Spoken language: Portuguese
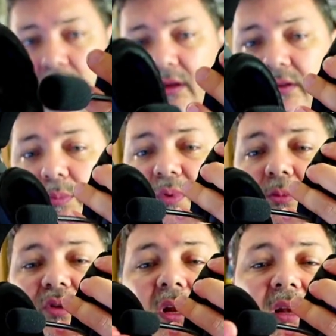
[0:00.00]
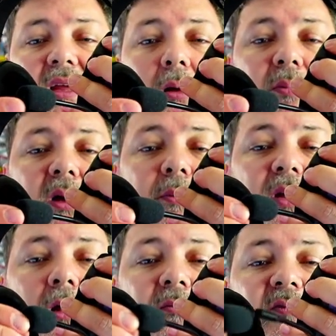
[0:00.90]
E até podemos tirar aqui a
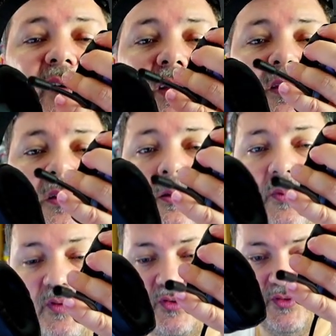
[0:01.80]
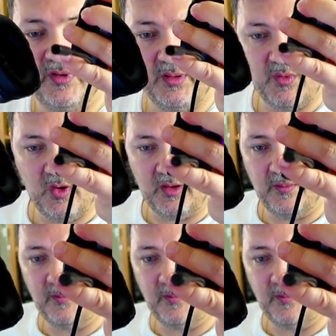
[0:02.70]
pequena almofada para vocês verem melhor.